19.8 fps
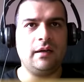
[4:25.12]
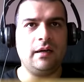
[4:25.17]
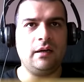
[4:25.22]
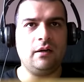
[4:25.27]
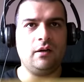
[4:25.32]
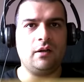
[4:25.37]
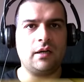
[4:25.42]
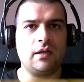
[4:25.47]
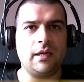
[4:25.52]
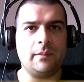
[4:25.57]

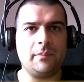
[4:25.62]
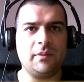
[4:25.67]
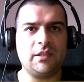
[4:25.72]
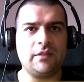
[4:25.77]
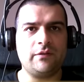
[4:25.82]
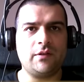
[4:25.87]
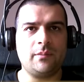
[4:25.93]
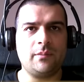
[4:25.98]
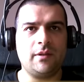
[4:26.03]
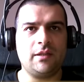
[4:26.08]
Allora, la
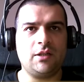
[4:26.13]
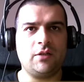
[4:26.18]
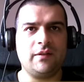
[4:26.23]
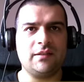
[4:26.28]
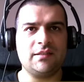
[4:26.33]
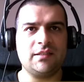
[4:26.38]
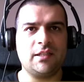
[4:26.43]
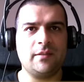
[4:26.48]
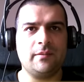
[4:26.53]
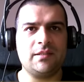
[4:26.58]
piattaforma è
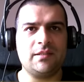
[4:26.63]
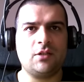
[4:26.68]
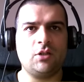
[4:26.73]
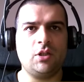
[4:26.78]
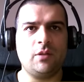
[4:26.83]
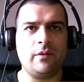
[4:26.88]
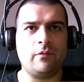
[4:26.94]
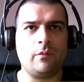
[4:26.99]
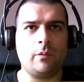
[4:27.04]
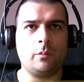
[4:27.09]
97 metri.
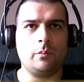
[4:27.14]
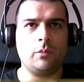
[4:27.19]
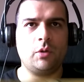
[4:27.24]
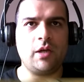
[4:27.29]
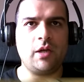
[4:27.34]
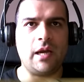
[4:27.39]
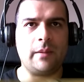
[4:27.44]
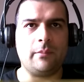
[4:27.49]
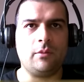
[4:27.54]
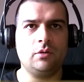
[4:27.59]
Secondo me
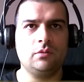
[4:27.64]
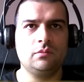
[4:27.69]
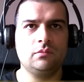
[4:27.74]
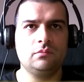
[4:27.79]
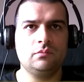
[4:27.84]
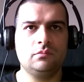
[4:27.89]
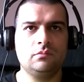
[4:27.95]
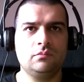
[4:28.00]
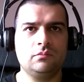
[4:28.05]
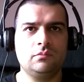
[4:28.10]
moriamo?
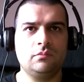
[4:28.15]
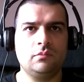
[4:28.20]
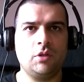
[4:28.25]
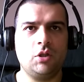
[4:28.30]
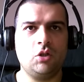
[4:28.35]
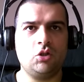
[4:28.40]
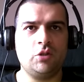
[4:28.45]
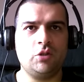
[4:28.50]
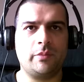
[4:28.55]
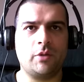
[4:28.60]

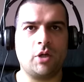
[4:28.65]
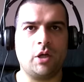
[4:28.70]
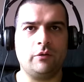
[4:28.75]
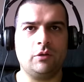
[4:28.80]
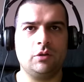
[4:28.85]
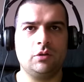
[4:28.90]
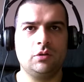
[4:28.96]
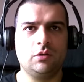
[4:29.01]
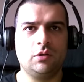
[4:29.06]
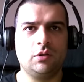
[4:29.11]
Io ci
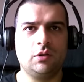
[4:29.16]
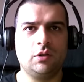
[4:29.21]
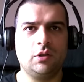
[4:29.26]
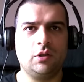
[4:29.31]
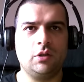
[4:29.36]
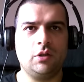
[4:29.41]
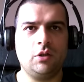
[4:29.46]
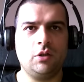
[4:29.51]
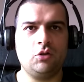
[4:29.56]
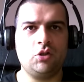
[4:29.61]
provo.
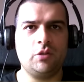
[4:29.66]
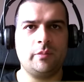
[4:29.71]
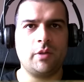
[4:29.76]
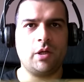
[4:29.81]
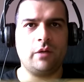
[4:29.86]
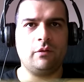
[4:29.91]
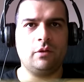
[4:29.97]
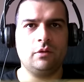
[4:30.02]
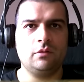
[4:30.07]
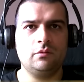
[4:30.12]
Io ci
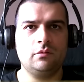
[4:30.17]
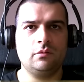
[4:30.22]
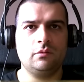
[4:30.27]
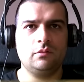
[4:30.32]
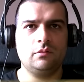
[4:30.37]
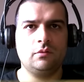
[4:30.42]
provo.